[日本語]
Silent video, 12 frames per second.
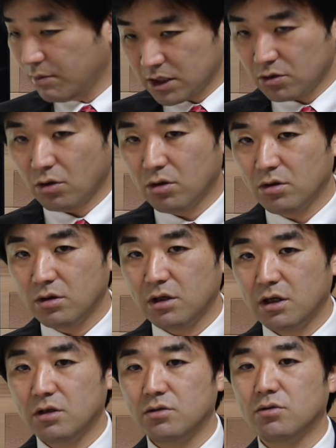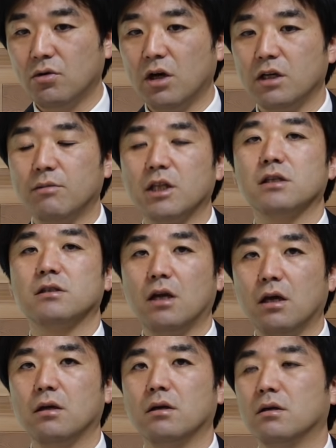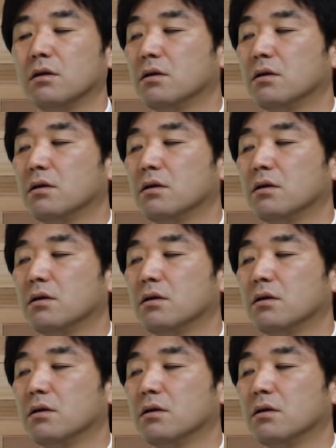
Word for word: いますというのが今ですね。